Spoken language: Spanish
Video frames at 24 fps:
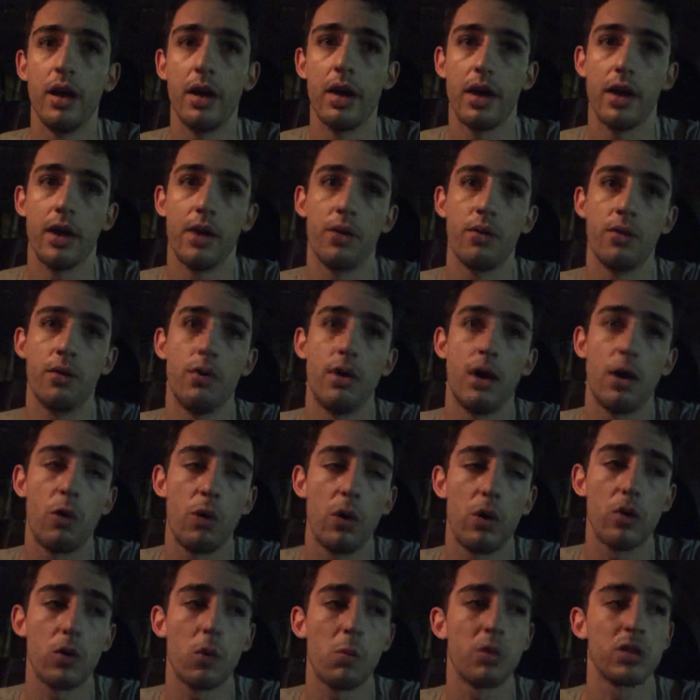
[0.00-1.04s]
eh, no ha
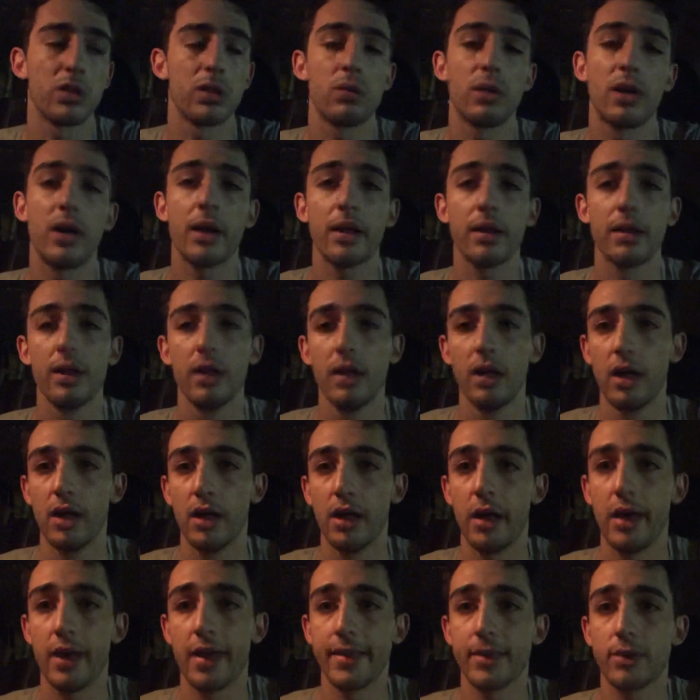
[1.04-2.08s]
jugado como titular.
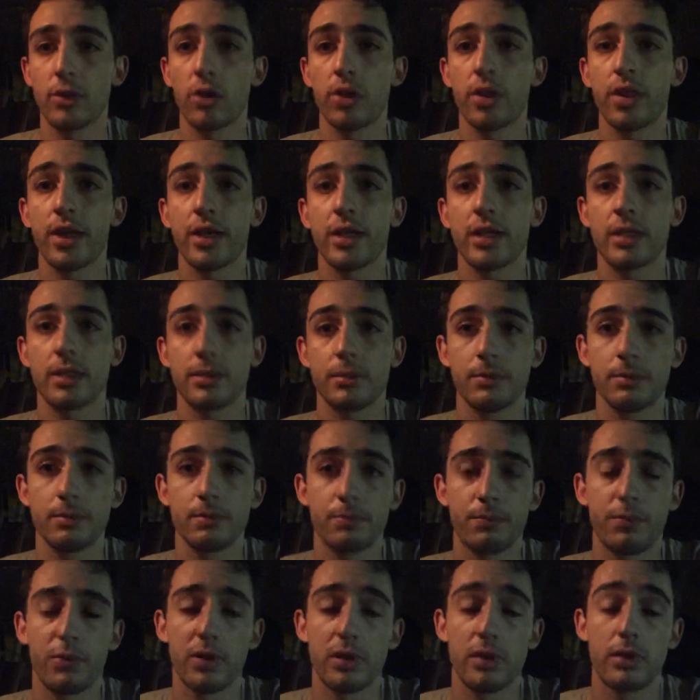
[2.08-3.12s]
Eh, entonces,
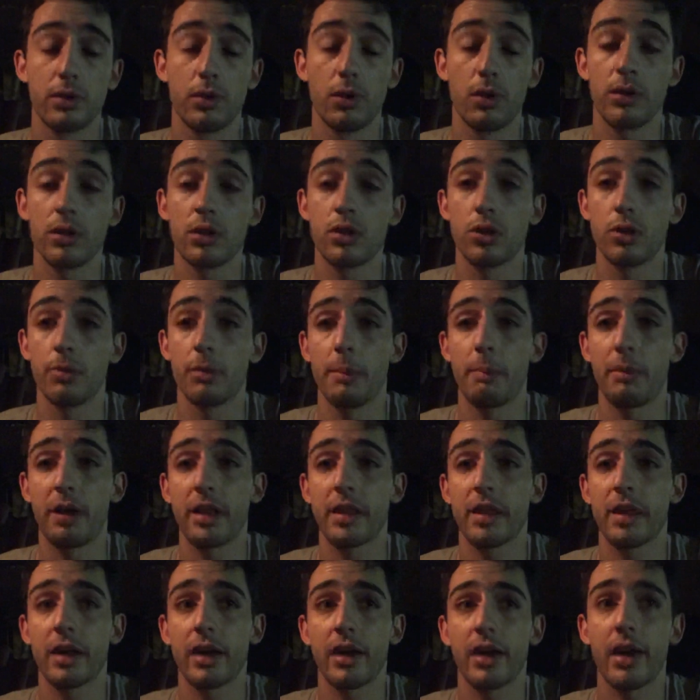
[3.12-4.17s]
pues lo dicho, me
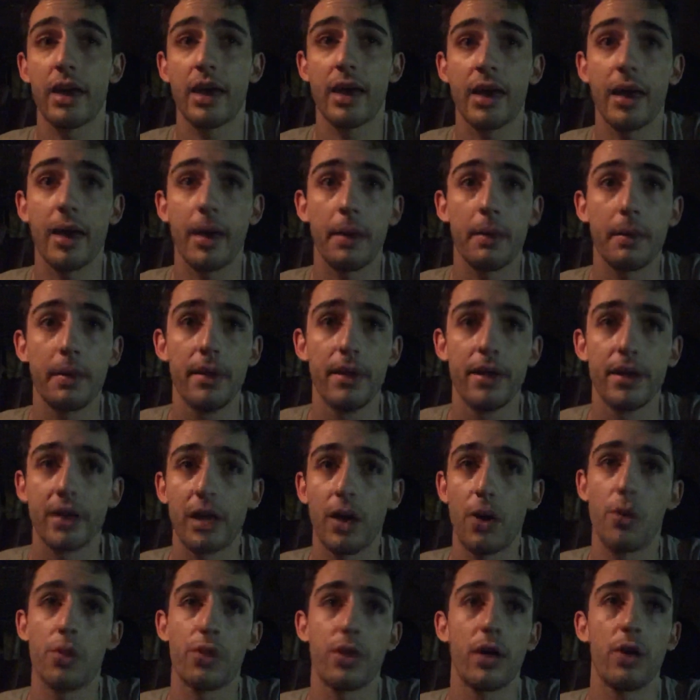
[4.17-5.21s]
parece que,
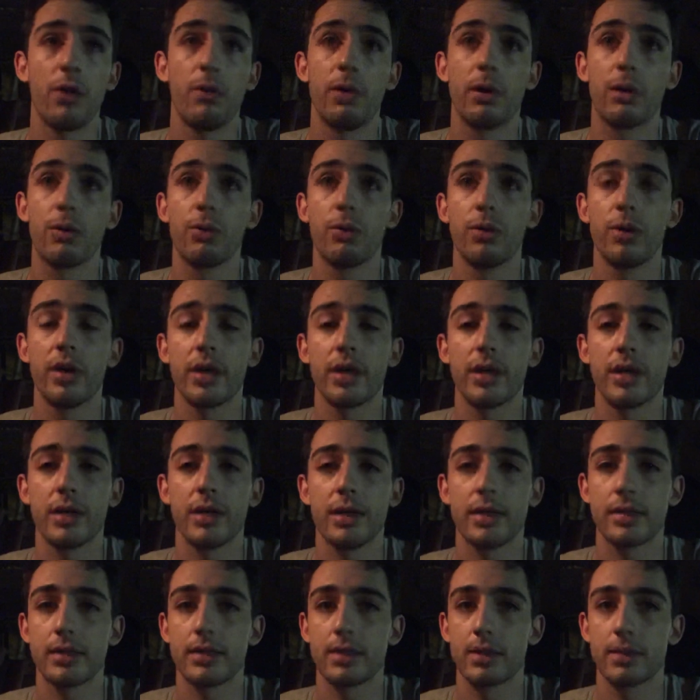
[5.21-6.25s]
que Gonzalo Verdú
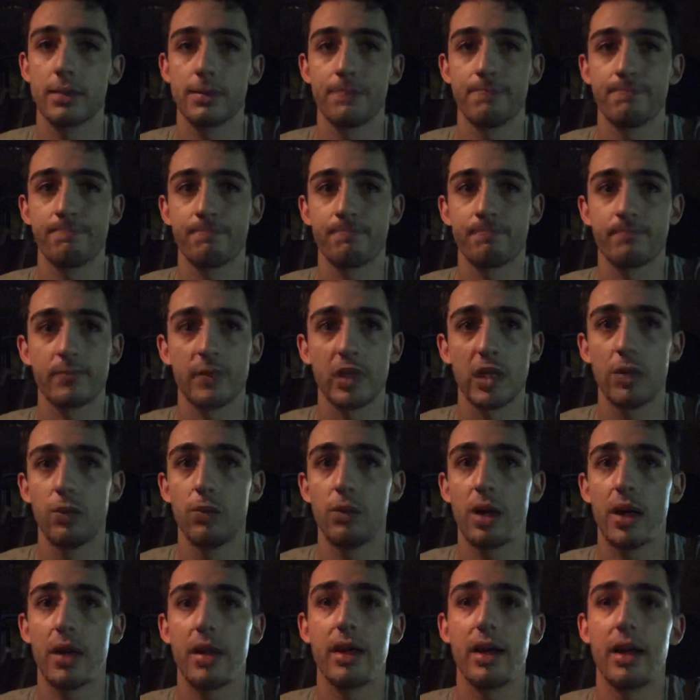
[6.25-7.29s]
es
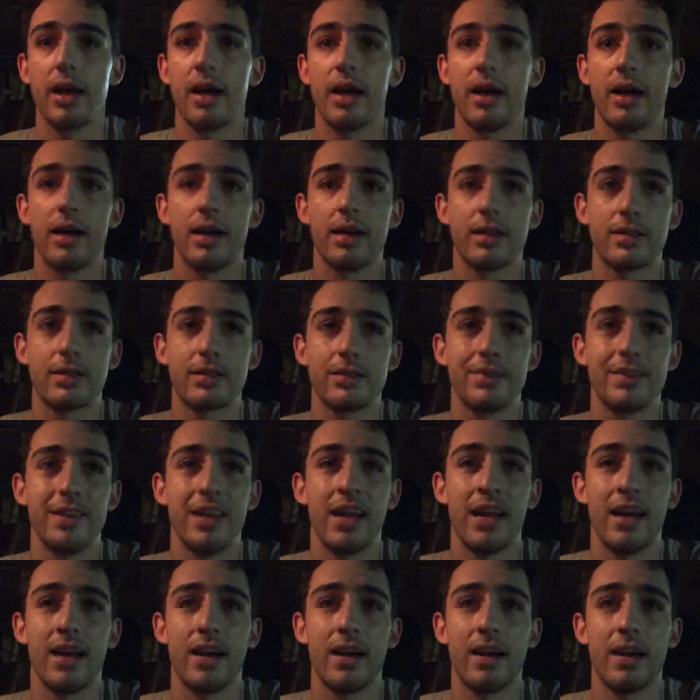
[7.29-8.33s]
una de las, de,
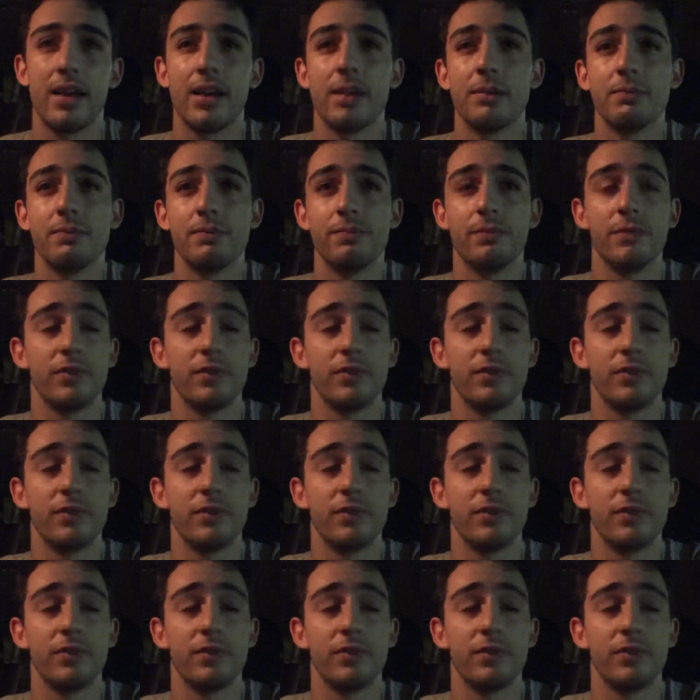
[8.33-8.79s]
las